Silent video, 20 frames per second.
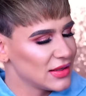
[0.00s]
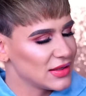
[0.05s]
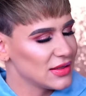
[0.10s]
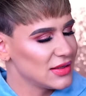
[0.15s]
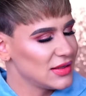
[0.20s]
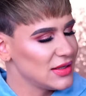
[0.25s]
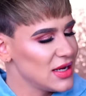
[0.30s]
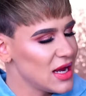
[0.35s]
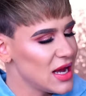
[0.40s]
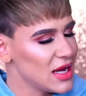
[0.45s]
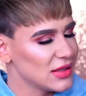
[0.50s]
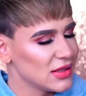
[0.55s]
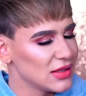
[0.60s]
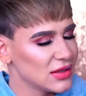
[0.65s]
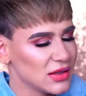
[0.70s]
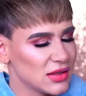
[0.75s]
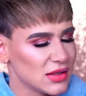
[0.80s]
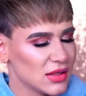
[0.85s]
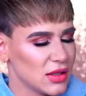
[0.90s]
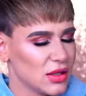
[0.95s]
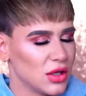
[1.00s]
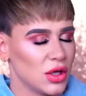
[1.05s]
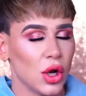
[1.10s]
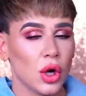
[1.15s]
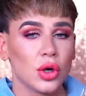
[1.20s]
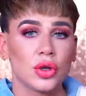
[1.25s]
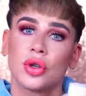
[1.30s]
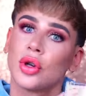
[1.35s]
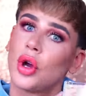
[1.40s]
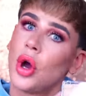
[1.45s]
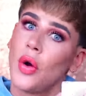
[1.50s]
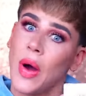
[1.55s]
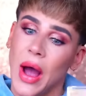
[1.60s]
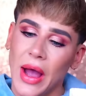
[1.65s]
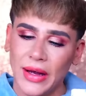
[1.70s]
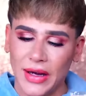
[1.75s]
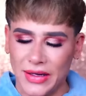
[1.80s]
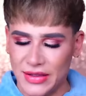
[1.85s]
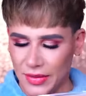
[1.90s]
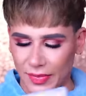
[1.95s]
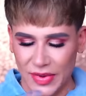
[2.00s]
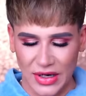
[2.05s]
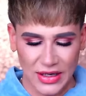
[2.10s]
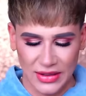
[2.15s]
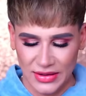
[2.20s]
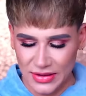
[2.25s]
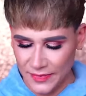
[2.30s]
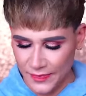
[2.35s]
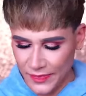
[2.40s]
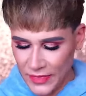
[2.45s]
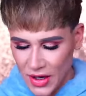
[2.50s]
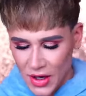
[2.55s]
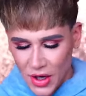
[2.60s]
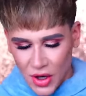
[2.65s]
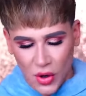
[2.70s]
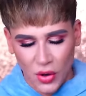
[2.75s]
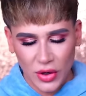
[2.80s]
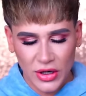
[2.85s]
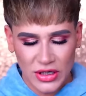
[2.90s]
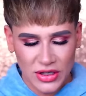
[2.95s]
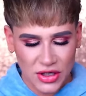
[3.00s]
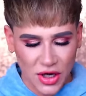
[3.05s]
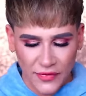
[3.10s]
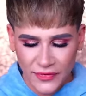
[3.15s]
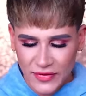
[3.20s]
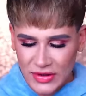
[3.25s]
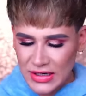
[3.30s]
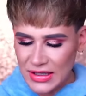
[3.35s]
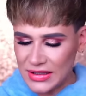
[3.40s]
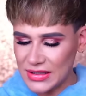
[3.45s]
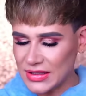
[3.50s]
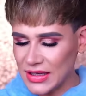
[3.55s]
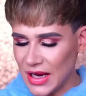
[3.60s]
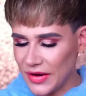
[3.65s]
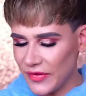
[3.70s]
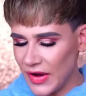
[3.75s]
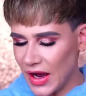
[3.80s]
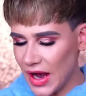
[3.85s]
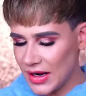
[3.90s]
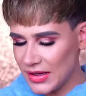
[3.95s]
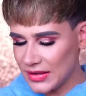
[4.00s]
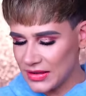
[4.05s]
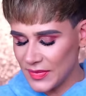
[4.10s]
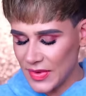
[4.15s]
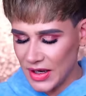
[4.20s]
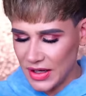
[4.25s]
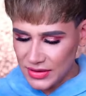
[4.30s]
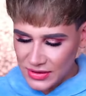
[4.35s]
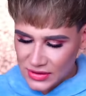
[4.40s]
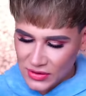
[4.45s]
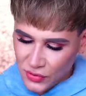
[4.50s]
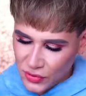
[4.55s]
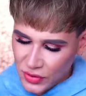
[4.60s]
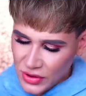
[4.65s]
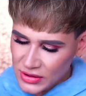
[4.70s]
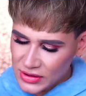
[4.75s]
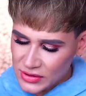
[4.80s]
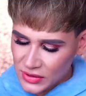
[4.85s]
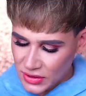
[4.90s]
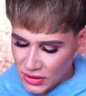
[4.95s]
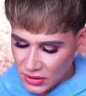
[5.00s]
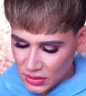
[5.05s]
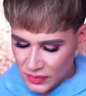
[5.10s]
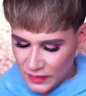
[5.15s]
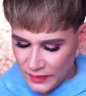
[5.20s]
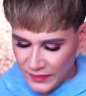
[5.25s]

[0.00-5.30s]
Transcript: Das ist die Essence Glow to Go Highlighter Palette. Okay, ich öffne das jetzt einfach alles mal ganz kurz und